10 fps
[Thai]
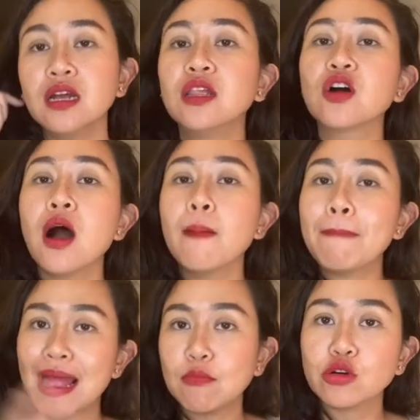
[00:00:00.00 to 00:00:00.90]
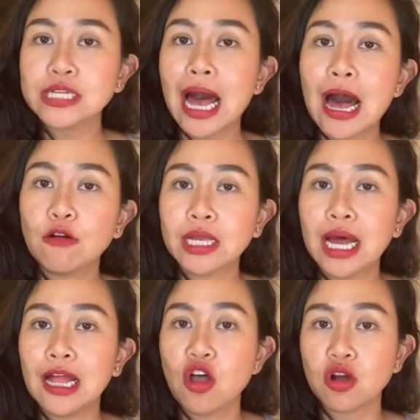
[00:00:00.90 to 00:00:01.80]
แล้วก็ 8 โมงเช้านะ
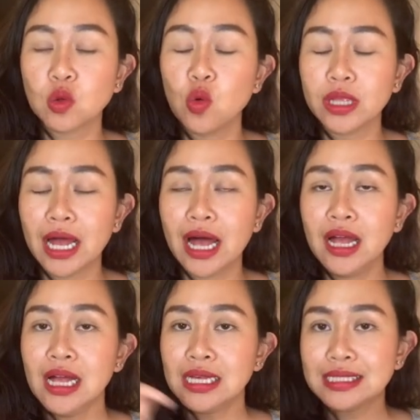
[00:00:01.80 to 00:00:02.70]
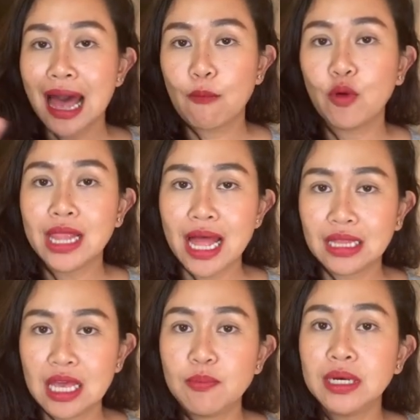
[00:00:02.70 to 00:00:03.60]
คะ ลองดูนะคะ 3 เวลา
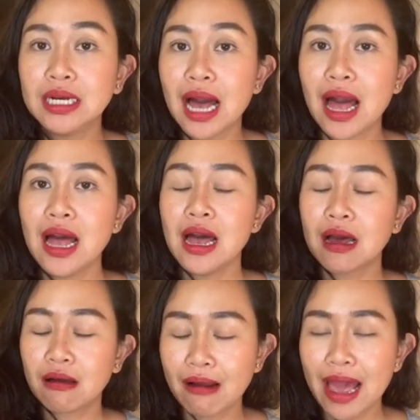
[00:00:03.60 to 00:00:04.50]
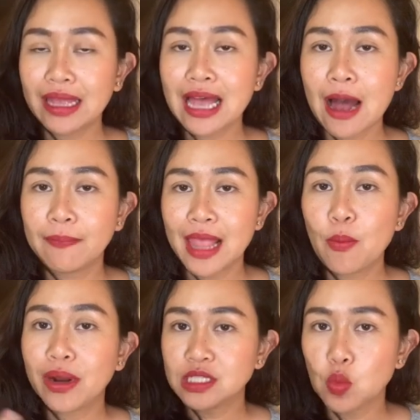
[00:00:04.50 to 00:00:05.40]
นี้เผื่อใครทำแล้ว
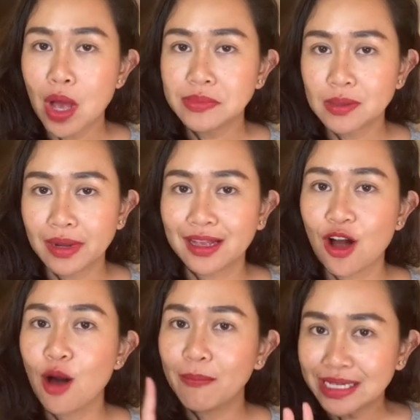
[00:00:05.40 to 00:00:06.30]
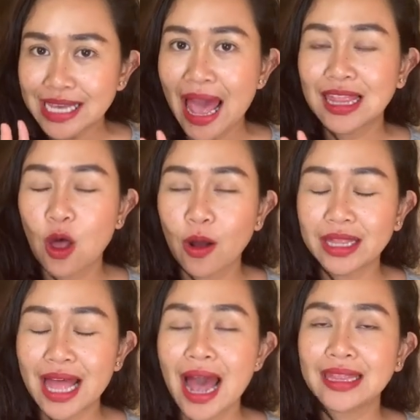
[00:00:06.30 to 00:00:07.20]
ประสบความสำเร็จก็มาแชร์ต่อกั
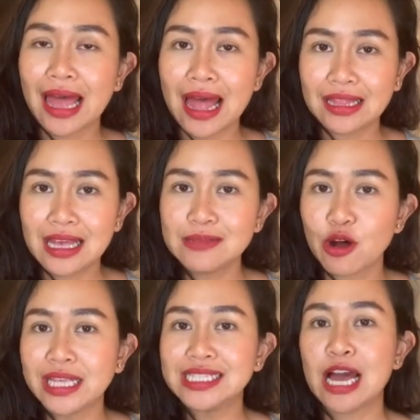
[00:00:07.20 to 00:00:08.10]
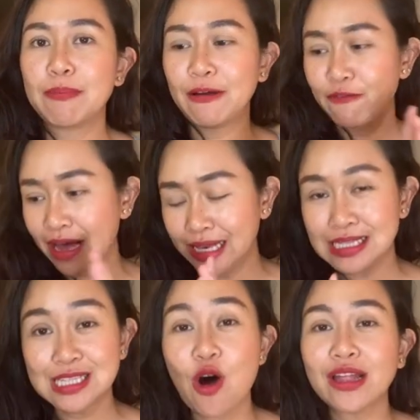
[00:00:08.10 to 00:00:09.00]
นได้ แต่อันนี้พอดีแจ็ไปฟังอีก
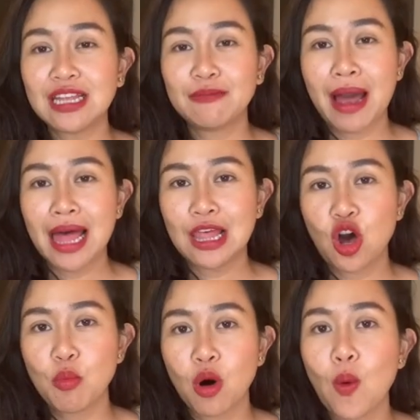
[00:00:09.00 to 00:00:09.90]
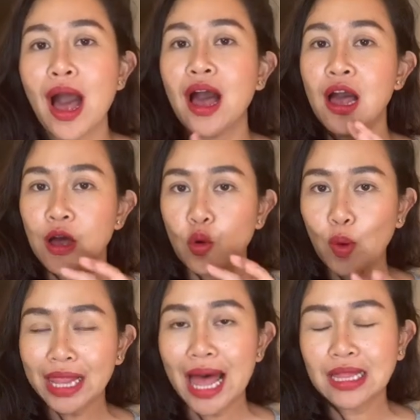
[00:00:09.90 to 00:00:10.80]
ซอสหนึ่งมา แล้วเขาบอกว่า
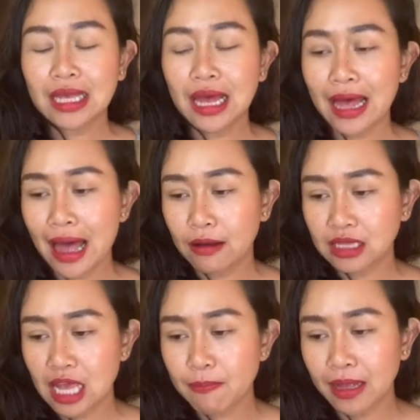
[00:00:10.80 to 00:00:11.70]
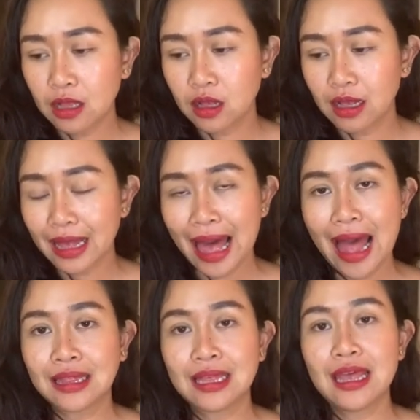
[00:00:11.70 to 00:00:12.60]
เวลานี้ค่ะที่เป็น
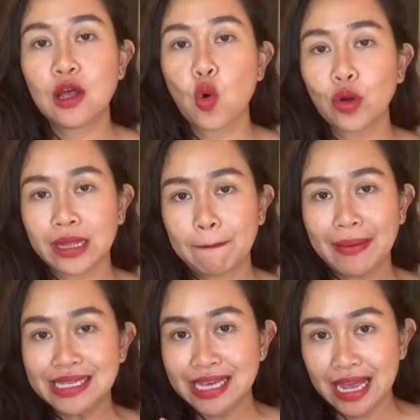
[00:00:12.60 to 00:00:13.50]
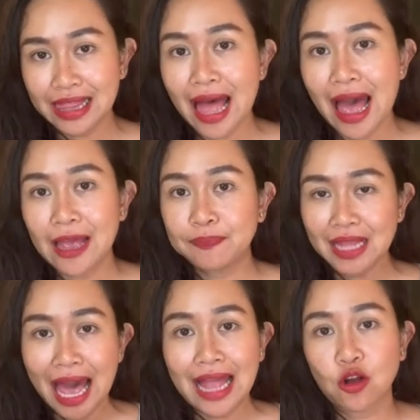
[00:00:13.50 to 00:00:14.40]
การที่คนไปใช้ไลน์
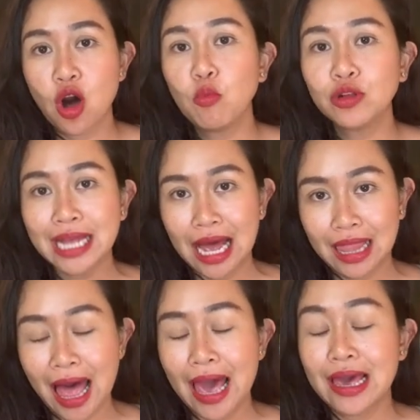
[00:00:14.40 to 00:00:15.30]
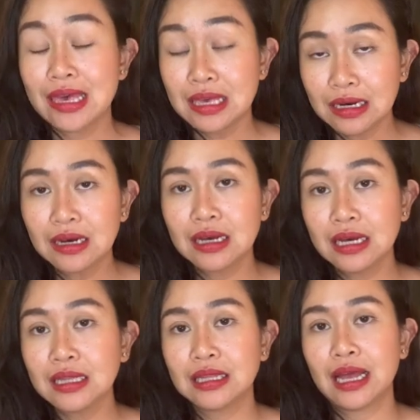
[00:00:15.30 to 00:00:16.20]
อ่านข้อมูลทางไลน์เยอะ
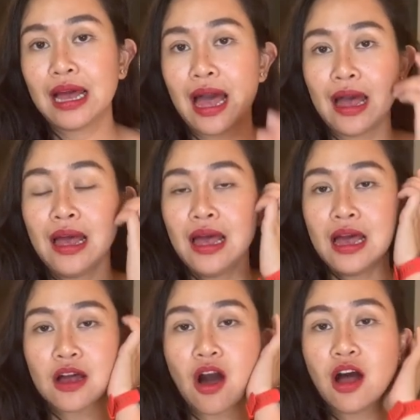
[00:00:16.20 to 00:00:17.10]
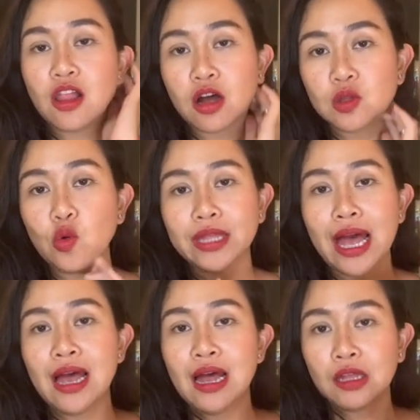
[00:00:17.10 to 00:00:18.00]
ขึ้นนะคะ ก็ลองดู
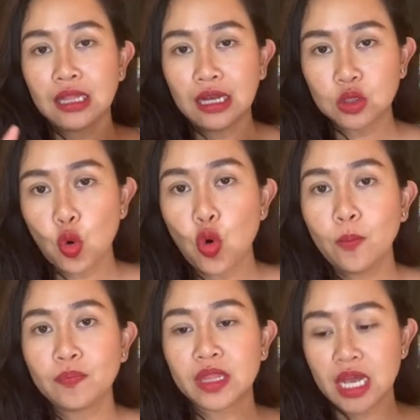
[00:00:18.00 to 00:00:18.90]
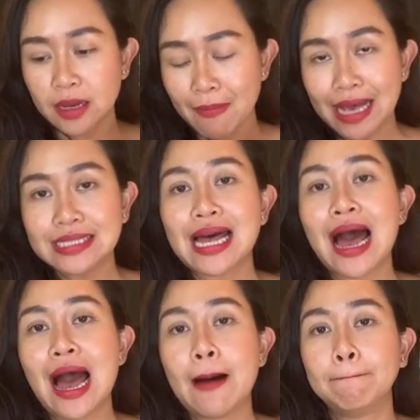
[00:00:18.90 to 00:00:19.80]
นะ 1 ทุ่มบ่าย
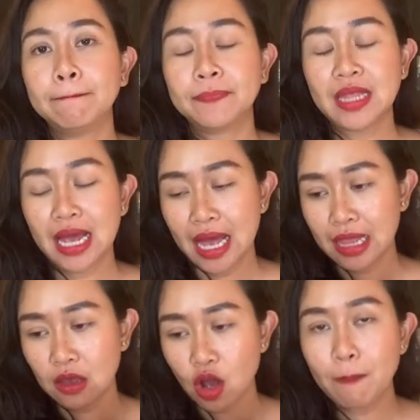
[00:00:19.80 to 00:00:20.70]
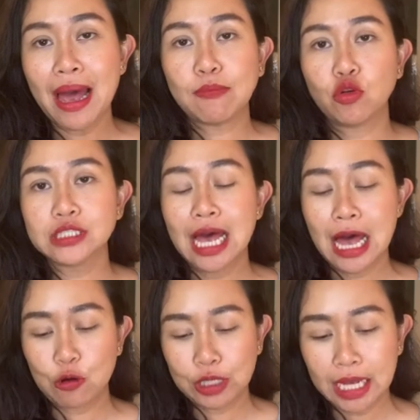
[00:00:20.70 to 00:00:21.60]
3นะคะ แล้วก็ 8 โมง
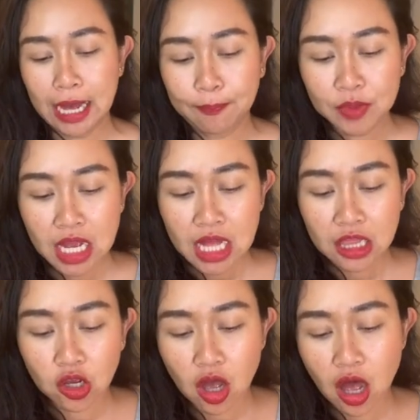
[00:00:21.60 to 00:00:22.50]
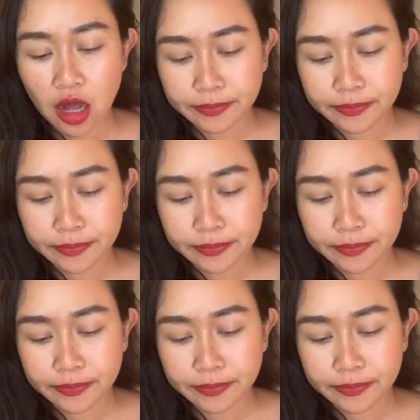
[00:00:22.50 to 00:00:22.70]
เช้านะคะ แล้วก็